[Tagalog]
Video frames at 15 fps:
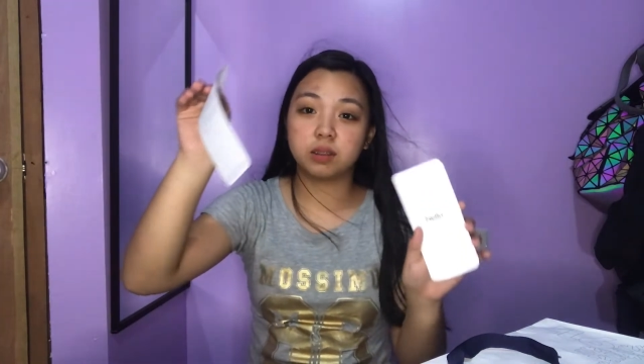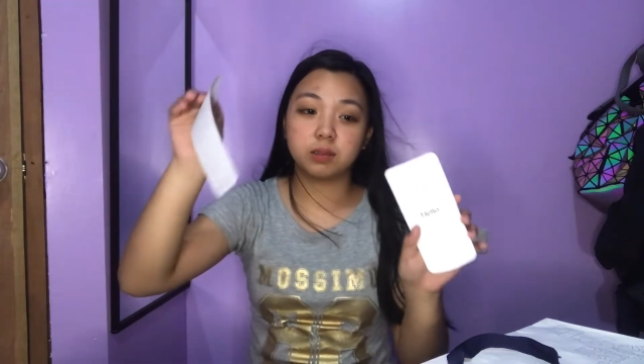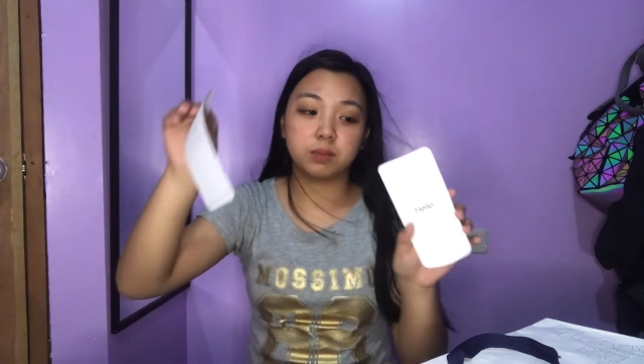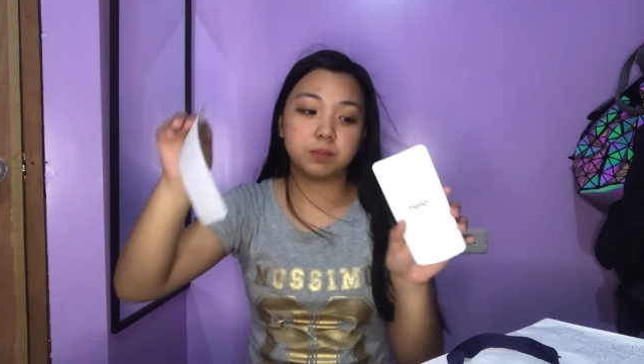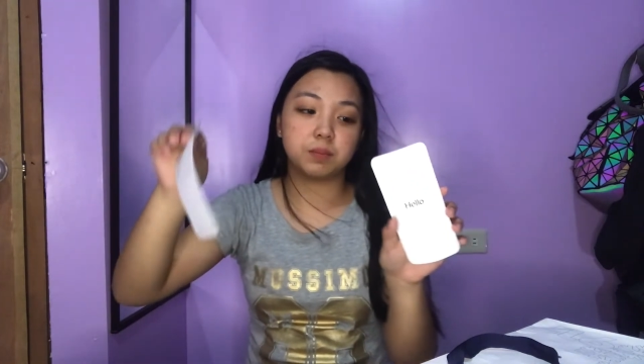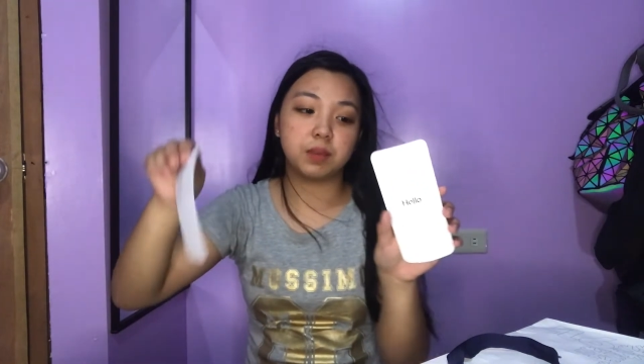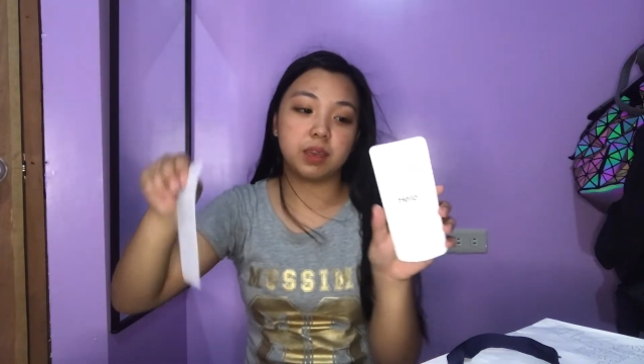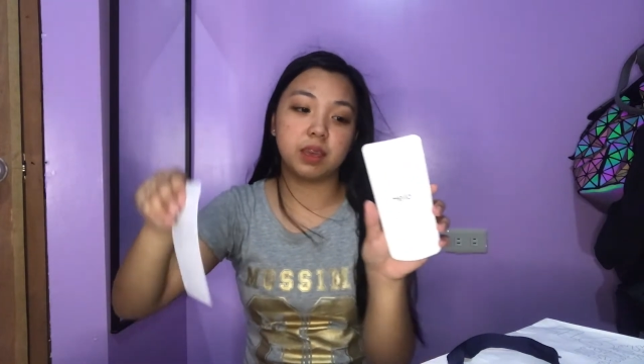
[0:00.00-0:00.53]
Tapos
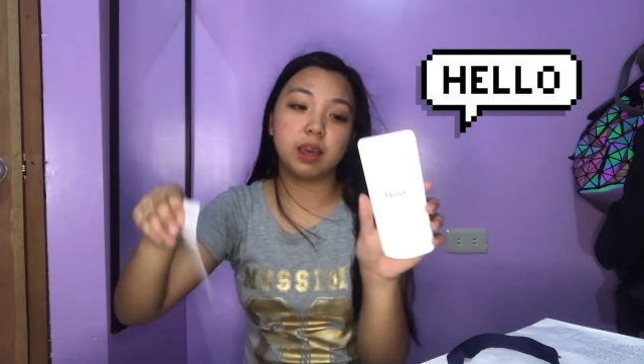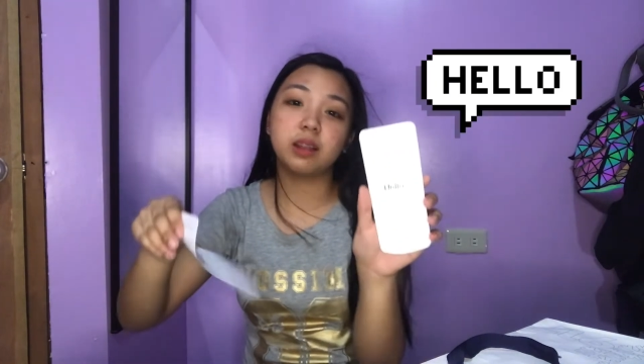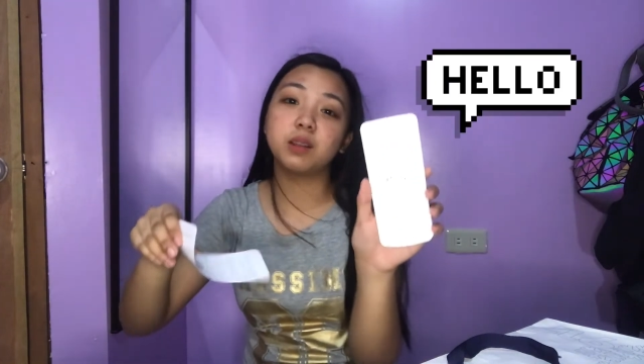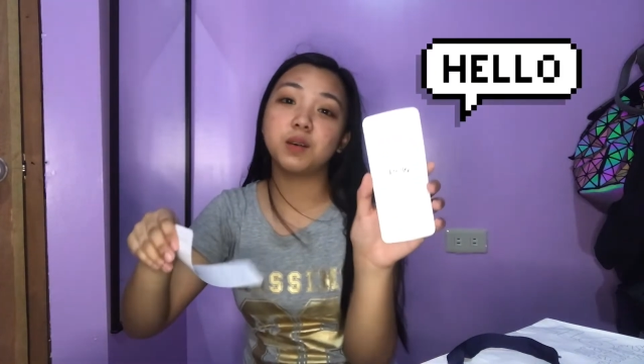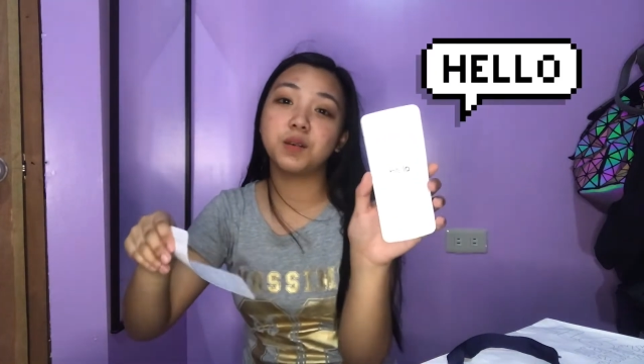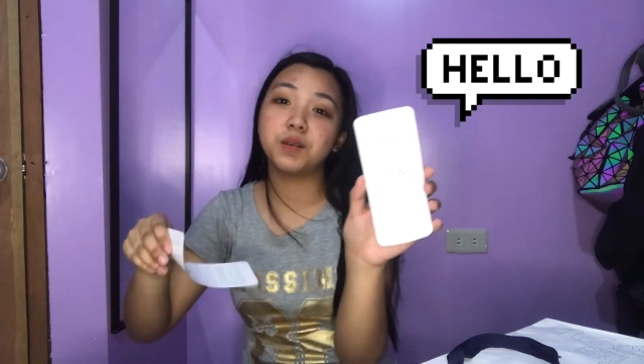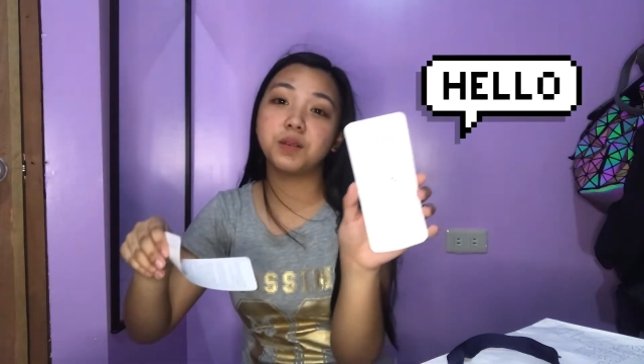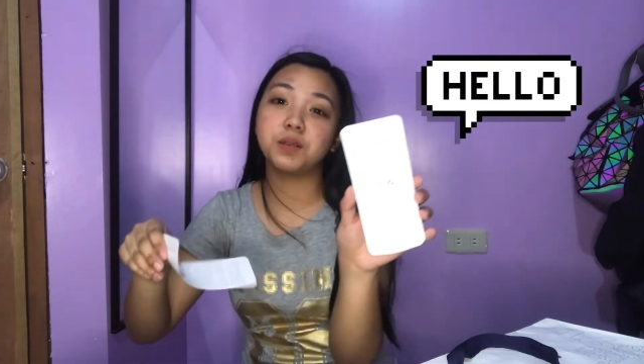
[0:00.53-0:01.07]
may
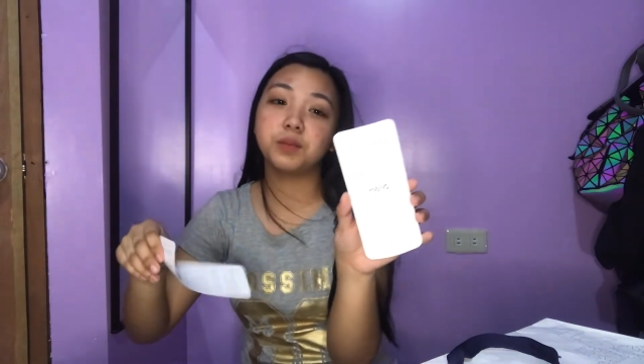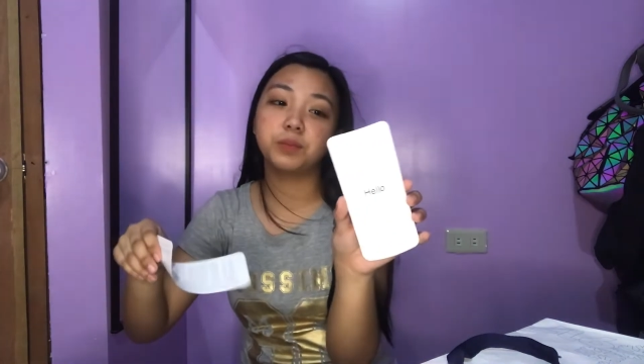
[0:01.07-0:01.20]
hello.